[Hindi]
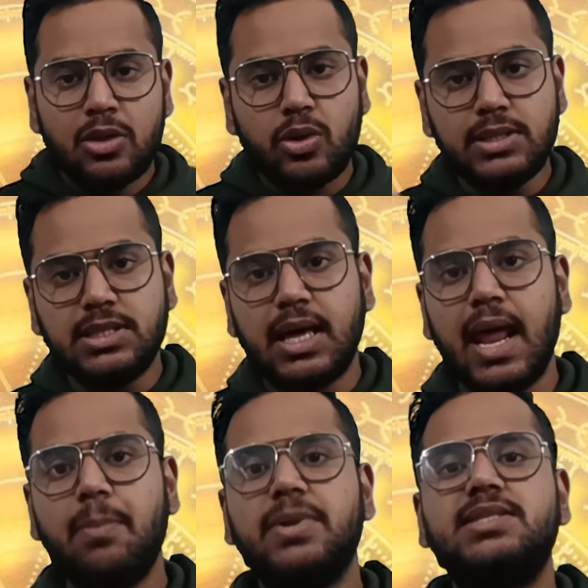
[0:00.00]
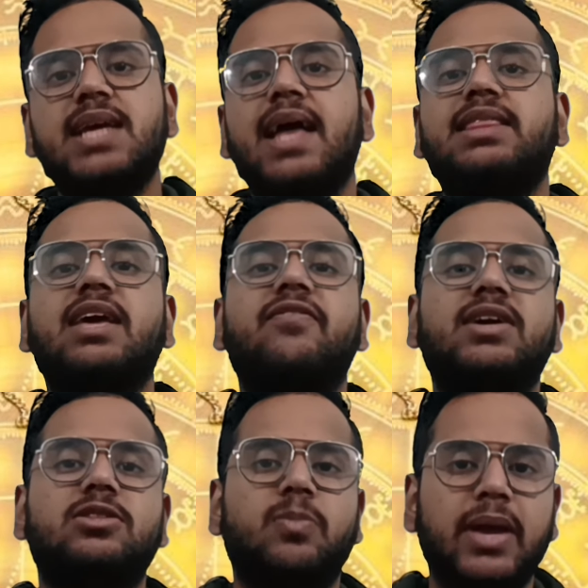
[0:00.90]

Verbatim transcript: तो इस ग्रह पंचायत के वक्त